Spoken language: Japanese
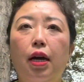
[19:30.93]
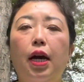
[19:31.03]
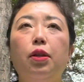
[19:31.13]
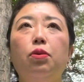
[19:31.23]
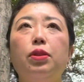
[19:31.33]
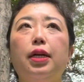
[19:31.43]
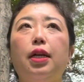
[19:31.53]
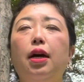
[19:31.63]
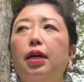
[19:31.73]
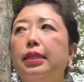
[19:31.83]
あの、だか
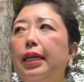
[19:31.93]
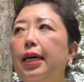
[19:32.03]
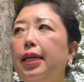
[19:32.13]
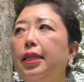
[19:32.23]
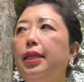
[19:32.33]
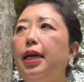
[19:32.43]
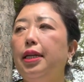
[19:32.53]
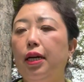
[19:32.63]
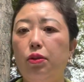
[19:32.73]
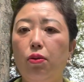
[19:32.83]
ら、皿洗ってあ
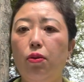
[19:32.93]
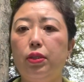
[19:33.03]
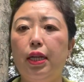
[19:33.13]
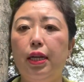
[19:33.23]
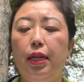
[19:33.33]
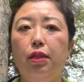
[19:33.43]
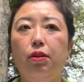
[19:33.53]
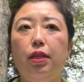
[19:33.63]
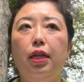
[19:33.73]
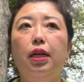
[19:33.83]
りがとう、お皿洗ってく
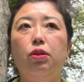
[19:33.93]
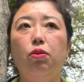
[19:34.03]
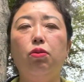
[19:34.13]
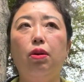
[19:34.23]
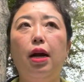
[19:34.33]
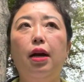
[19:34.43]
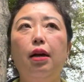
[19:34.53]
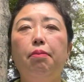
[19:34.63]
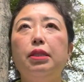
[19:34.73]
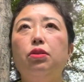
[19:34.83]
れてありがとうとか、
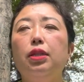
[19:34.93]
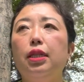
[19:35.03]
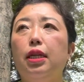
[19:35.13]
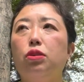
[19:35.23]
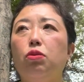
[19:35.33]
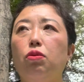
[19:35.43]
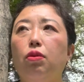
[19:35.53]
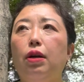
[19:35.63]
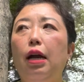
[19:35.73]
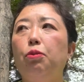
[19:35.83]
まあそれだったらちょっと
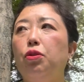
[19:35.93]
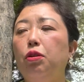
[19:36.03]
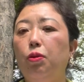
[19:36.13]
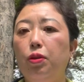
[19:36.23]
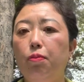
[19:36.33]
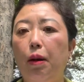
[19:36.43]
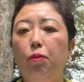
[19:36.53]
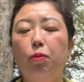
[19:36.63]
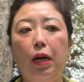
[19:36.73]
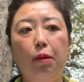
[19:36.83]
買い物にも、まあ
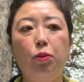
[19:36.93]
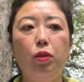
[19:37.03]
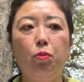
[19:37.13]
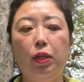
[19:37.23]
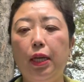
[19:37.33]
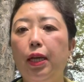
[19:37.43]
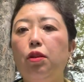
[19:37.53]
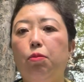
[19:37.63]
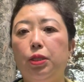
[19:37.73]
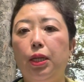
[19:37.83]
もう買い物にも行けない
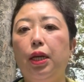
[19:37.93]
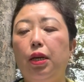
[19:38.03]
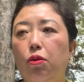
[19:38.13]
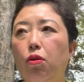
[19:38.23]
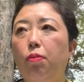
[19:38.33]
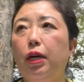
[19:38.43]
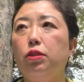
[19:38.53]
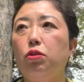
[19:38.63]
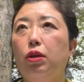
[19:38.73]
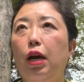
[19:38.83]
のかもしれないけど、まあ
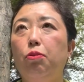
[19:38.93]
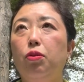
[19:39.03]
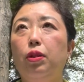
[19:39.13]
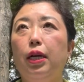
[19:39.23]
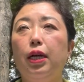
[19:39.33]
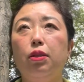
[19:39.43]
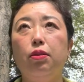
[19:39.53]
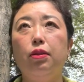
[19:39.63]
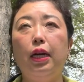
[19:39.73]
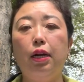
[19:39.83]
ちょっと買い物なんか、
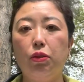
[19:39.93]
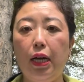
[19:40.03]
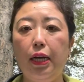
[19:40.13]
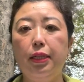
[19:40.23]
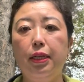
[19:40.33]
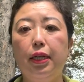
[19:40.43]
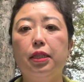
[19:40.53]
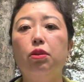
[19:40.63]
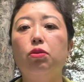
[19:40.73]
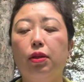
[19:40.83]
なんか買いに行か
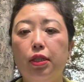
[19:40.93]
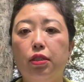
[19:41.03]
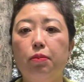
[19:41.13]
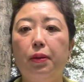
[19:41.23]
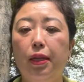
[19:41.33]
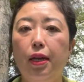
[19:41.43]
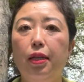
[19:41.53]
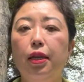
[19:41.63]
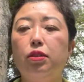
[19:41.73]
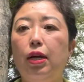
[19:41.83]
せるとかね、スーパーで。
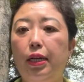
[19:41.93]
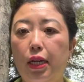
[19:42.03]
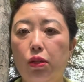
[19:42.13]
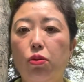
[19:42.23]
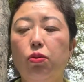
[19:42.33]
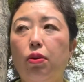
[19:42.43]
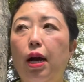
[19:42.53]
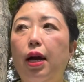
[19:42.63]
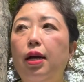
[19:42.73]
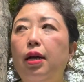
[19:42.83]
で、それありがとうと
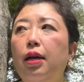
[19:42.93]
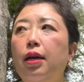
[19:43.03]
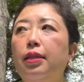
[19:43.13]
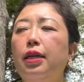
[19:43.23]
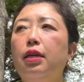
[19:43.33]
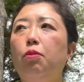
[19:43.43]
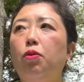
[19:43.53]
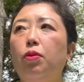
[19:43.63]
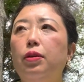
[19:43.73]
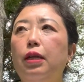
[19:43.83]
か、なんか
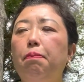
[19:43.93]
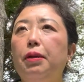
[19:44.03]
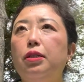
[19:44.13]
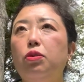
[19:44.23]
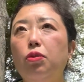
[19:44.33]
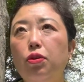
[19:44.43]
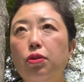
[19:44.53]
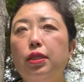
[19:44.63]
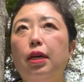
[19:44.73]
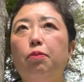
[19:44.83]
もう、やっぱりそうい
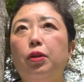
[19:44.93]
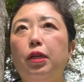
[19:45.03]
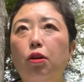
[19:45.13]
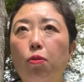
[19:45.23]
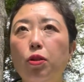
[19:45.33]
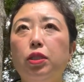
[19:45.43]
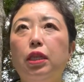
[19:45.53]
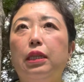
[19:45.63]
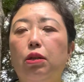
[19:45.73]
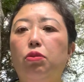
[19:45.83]
うさ、もう引きこもっ
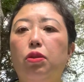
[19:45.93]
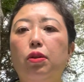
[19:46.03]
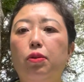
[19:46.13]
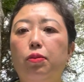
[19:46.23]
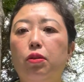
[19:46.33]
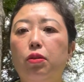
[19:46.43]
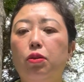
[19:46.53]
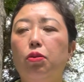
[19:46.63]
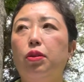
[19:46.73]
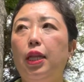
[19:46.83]
ちゃってるっていう
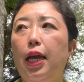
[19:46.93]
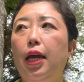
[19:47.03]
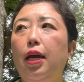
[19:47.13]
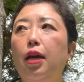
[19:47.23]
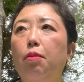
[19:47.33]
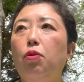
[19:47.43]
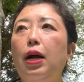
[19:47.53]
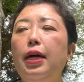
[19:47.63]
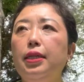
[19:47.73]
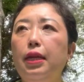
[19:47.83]
人って、もう
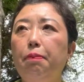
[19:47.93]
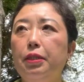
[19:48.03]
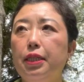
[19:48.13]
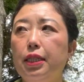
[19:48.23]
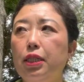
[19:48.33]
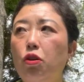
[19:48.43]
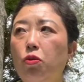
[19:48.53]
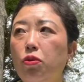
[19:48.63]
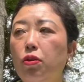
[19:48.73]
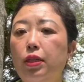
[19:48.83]
かんやっぱ自信を
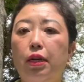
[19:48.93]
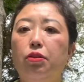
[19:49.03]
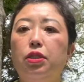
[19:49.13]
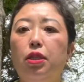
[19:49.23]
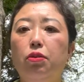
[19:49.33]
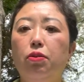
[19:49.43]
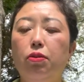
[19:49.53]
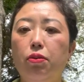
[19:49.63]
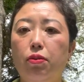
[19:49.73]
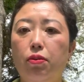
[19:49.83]
本当になくしてる
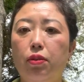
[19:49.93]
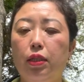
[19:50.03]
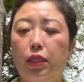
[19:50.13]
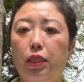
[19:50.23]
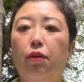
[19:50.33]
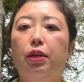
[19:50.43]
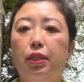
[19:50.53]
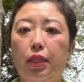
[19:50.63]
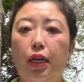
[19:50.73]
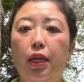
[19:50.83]
人たちなわけ
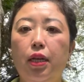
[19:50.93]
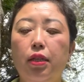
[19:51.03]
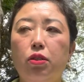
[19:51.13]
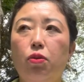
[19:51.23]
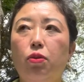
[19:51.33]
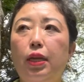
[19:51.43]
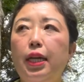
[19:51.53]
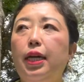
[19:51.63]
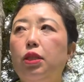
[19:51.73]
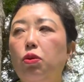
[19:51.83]
じゃないその
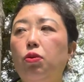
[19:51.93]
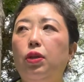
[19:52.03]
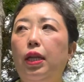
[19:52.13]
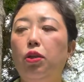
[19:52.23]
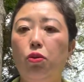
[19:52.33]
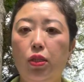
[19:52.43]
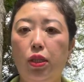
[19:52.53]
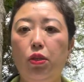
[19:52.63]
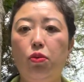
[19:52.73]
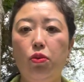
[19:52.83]
誰かとのやり取
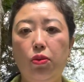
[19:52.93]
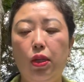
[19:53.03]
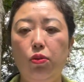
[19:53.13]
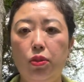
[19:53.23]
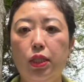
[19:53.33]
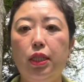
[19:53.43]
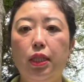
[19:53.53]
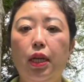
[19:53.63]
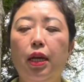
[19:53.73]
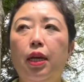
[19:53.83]
りっていうことでの自
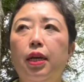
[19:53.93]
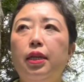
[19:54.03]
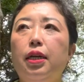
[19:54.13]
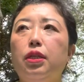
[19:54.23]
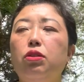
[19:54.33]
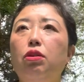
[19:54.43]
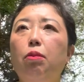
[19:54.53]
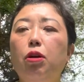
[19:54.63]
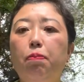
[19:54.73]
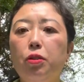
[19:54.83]
信ねだからそれ
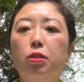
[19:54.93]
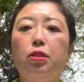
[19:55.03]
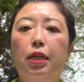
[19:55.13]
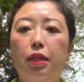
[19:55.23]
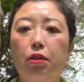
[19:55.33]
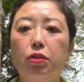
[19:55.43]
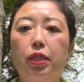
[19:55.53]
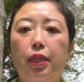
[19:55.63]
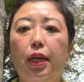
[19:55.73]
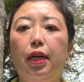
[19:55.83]
はもう一歩ずつでやっていくし
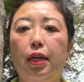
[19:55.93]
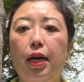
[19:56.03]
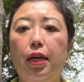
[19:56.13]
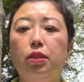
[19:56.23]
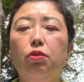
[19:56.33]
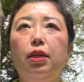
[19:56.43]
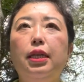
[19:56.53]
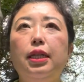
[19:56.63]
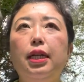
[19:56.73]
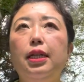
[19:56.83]
かないからそんな
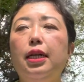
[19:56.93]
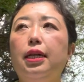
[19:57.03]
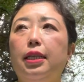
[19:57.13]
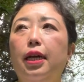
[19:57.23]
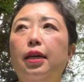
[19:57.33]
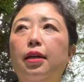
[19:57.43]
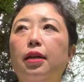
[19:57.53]
いきなりなんかね